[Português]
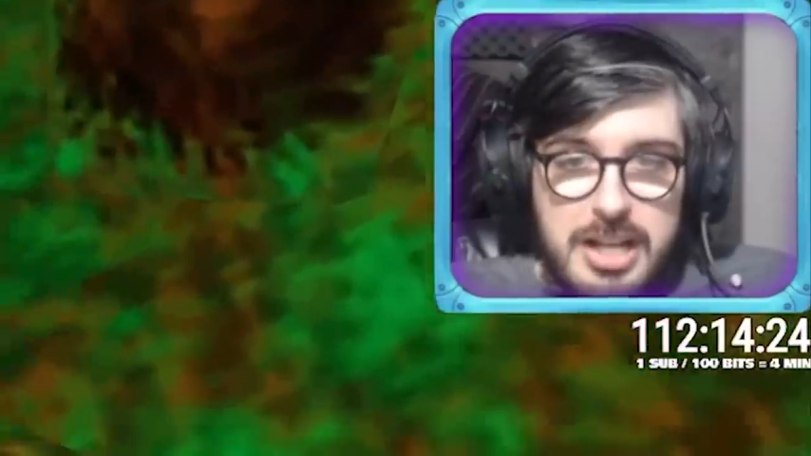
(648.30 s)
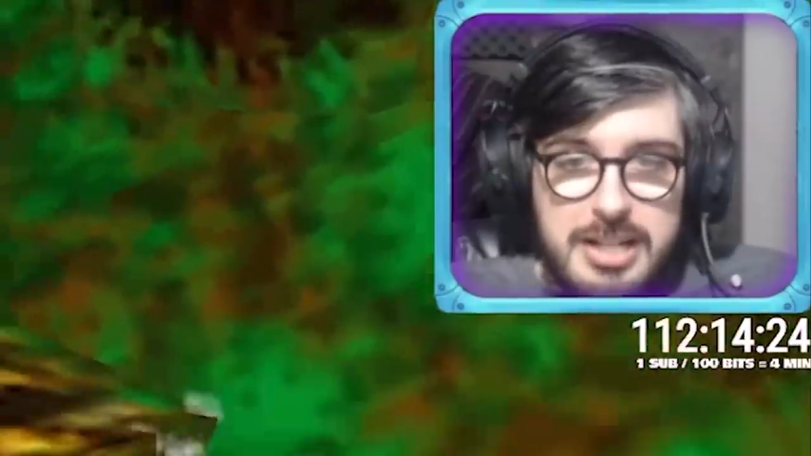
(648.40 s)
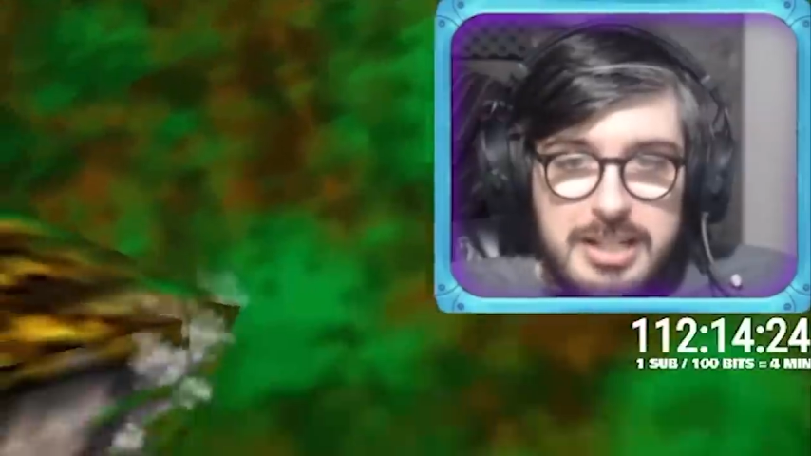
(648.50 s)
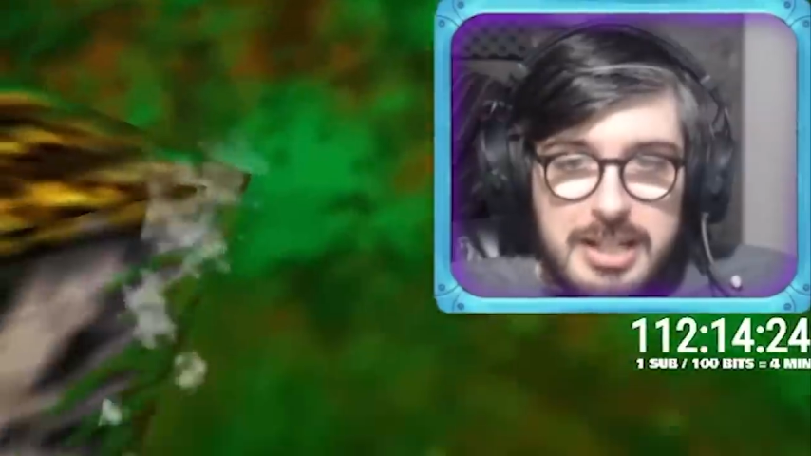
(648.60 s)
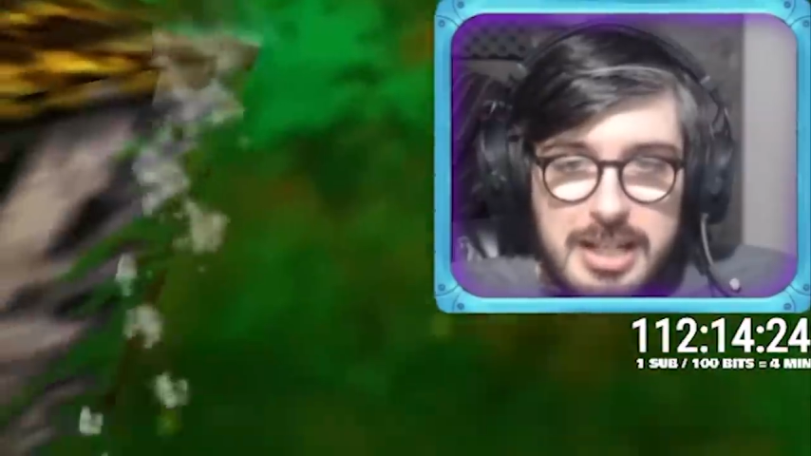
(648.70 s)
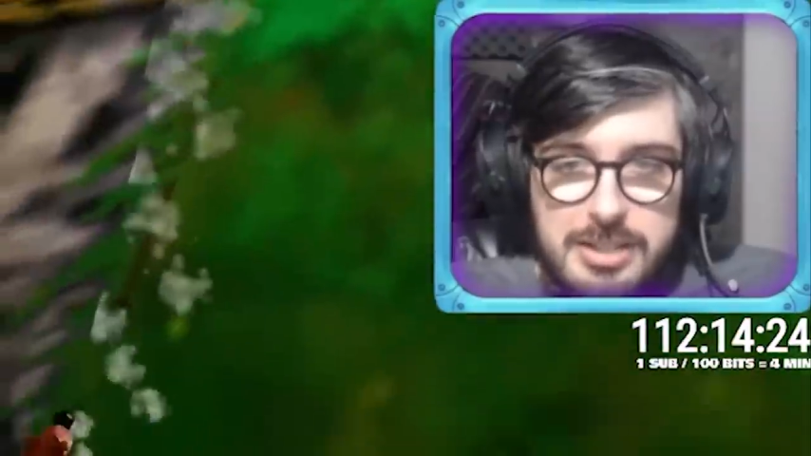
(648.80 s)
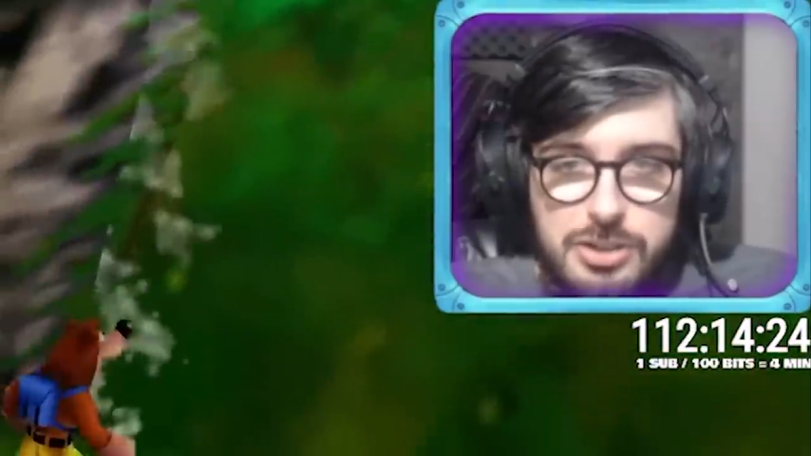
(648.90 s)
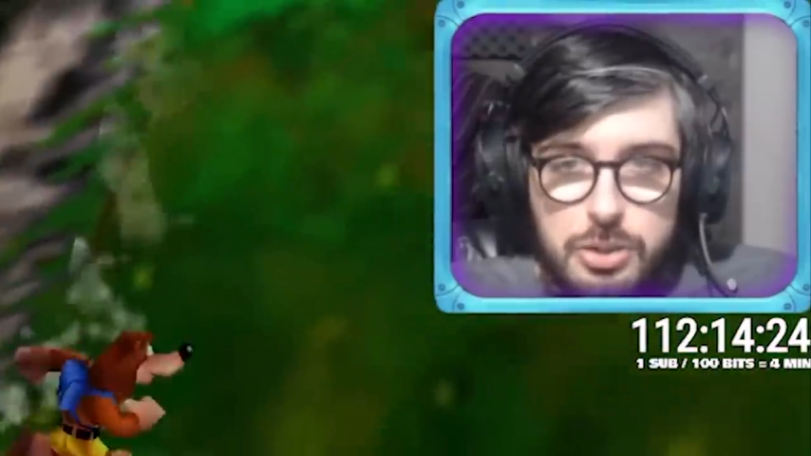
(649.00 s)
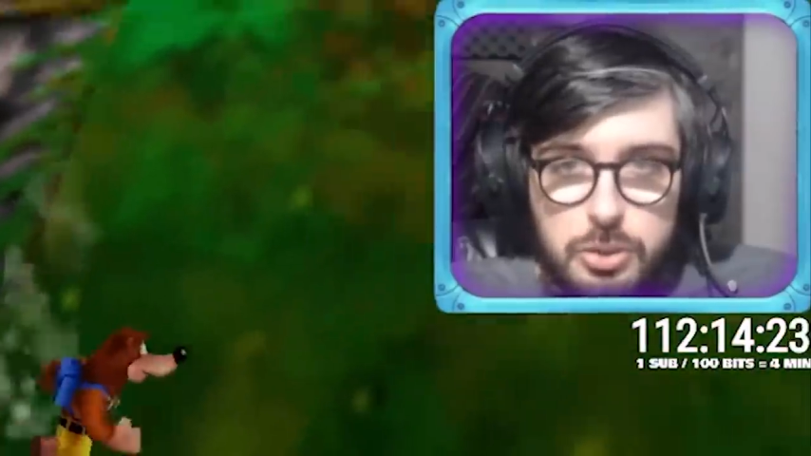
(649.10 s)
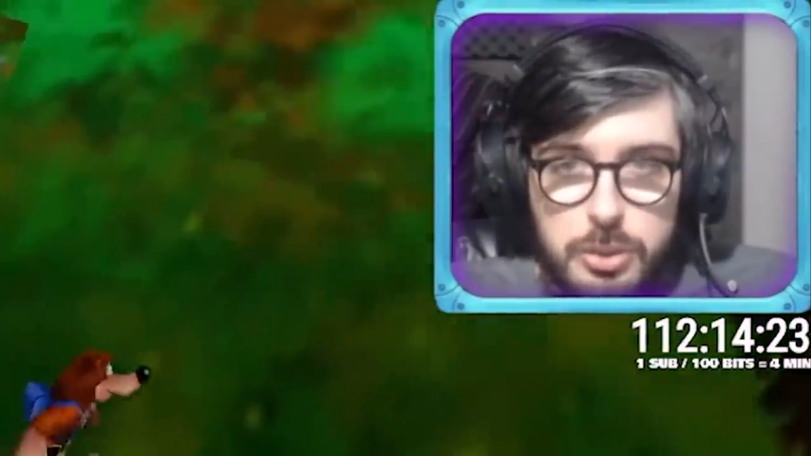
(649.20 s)
ali naquela
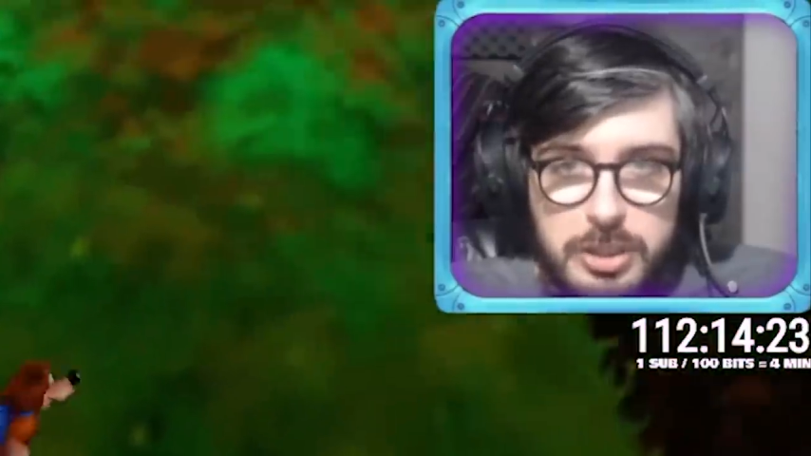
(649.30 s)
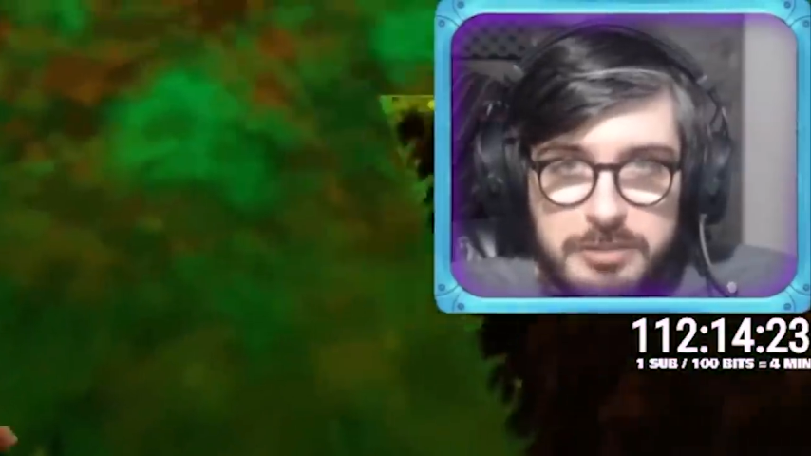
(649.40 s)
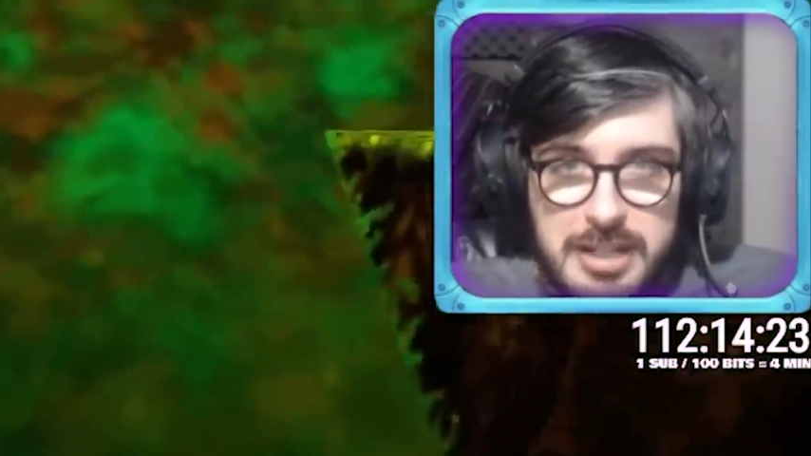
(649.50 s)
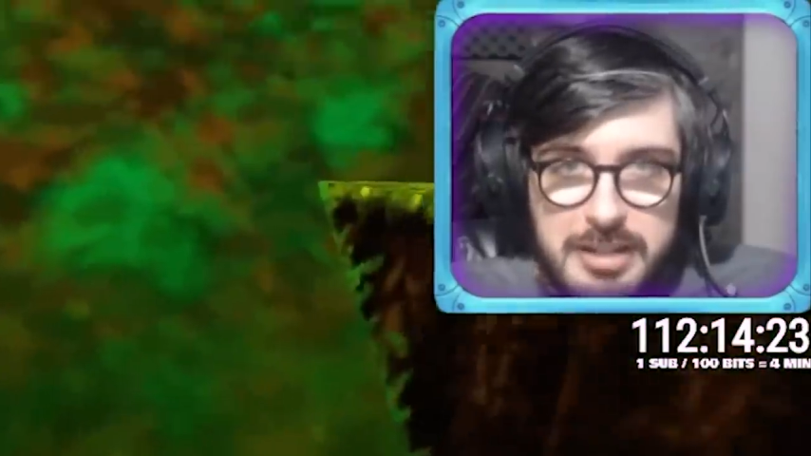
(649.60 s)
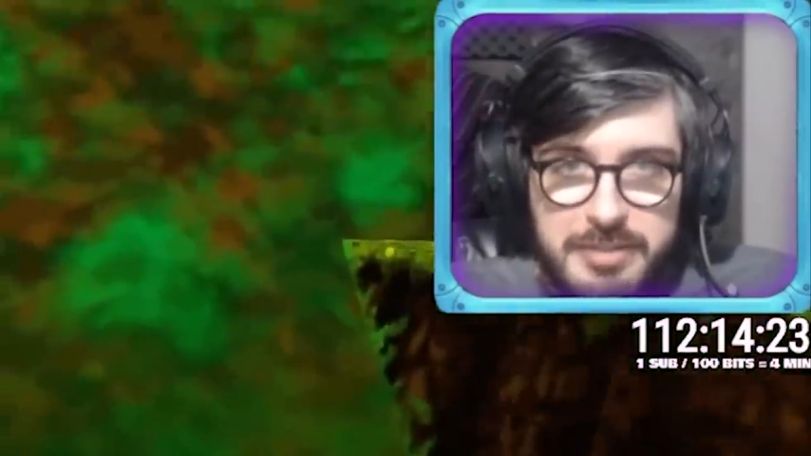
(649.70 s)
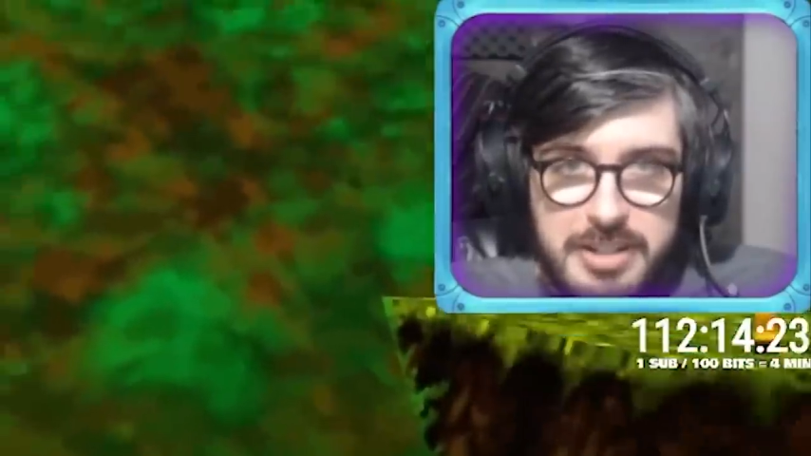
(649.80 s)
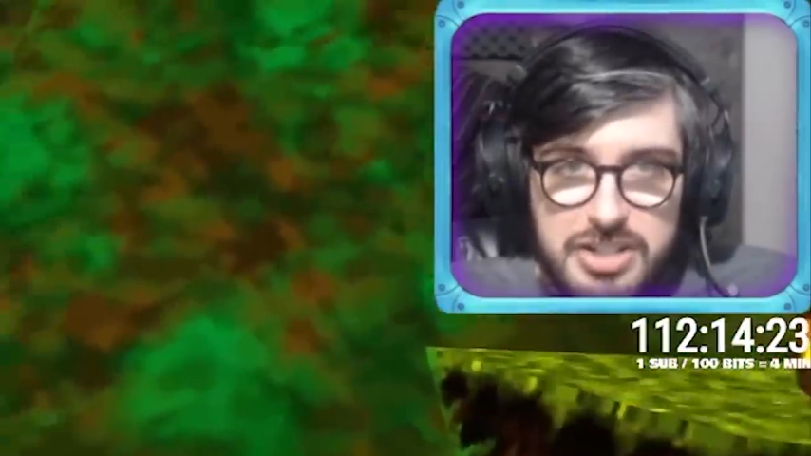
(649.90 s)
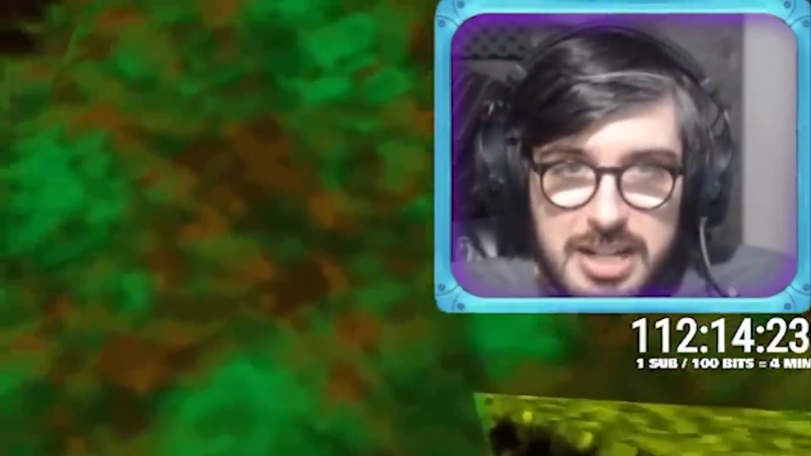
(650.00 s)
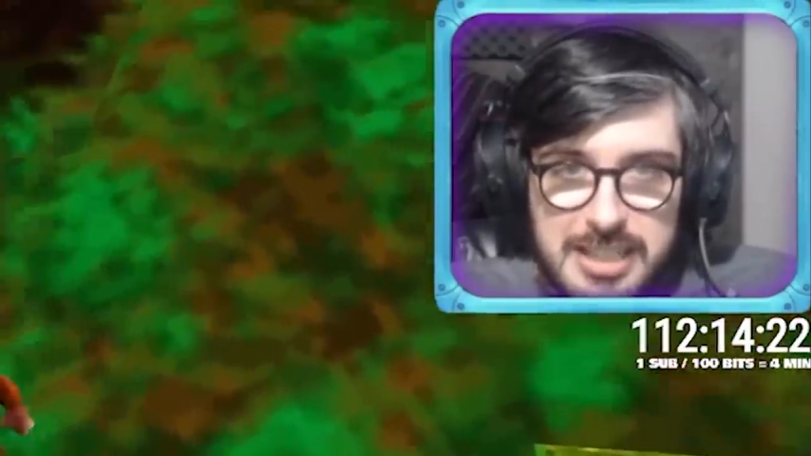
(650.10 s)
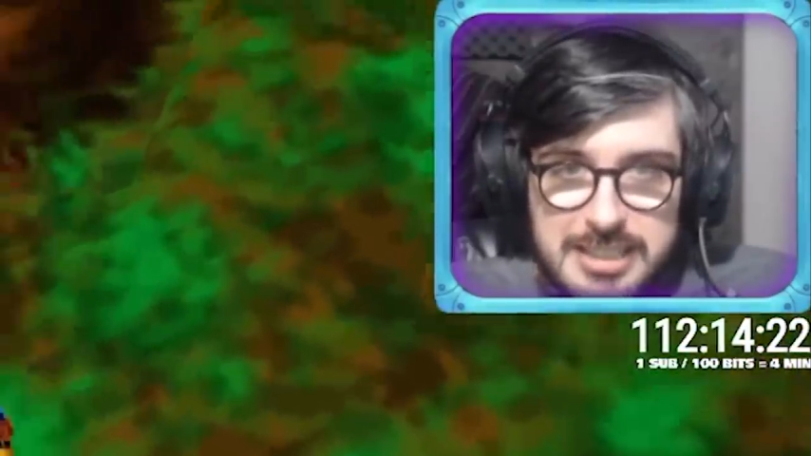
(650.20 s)
estrutura que fica na frente
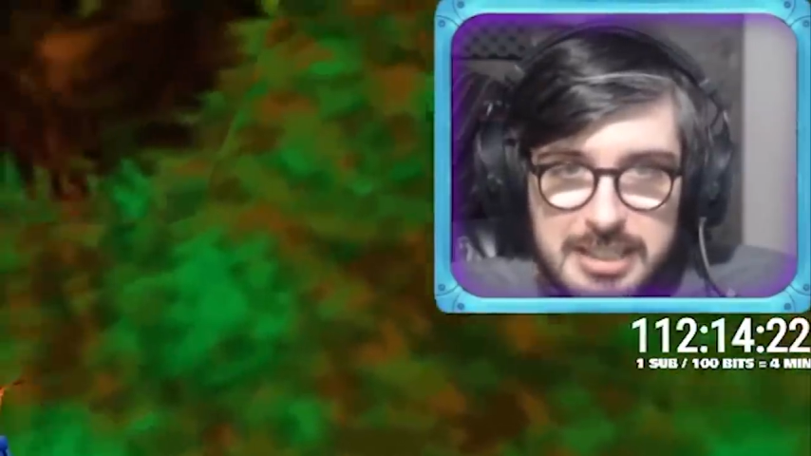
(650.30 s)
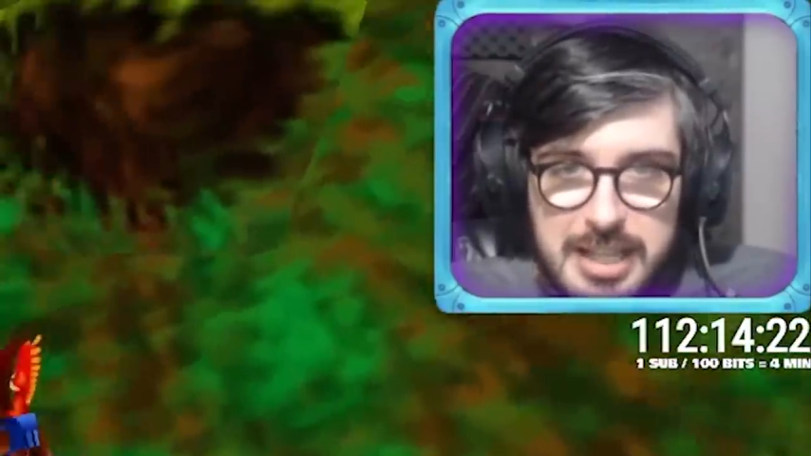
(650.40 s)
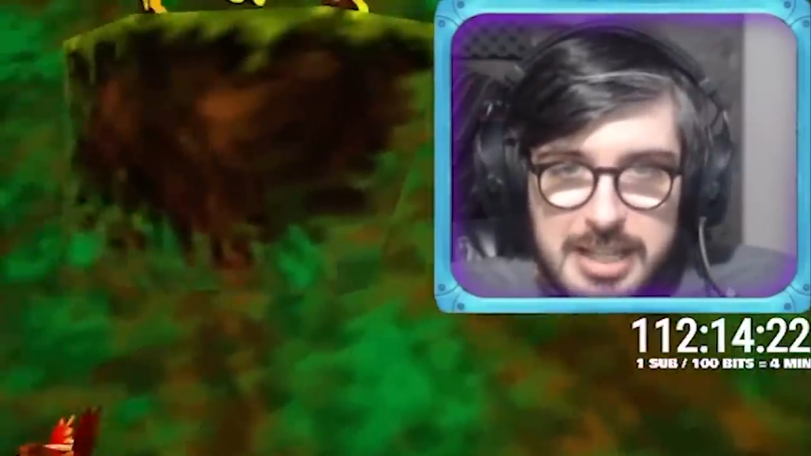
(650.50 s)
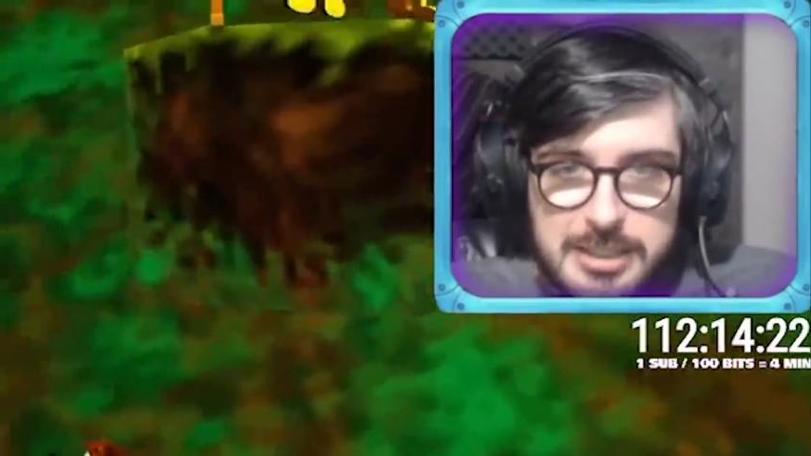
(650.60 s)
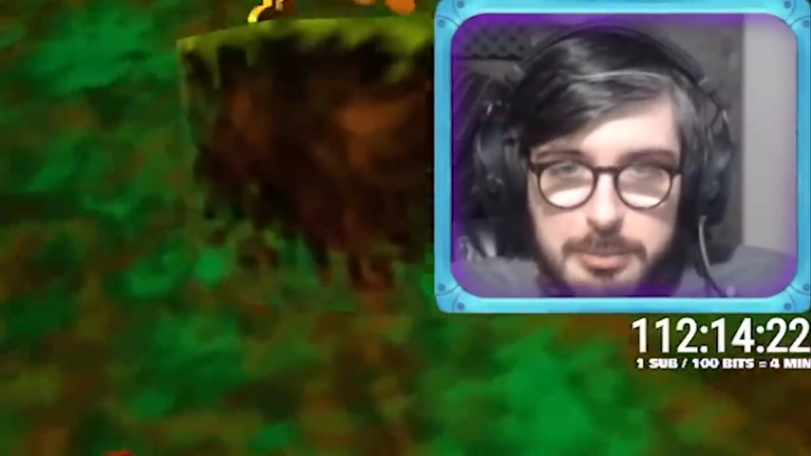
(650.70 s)
da casa dele, se